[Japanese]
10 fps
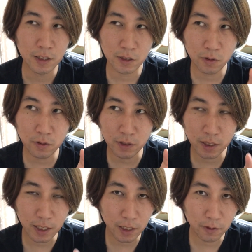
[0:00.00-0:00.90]
その
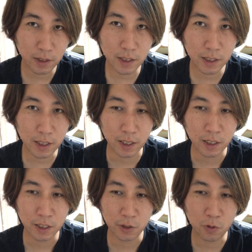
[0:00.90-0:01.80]
世界の中で
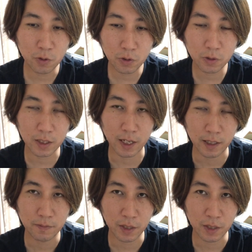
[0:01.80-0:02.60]
票を取った、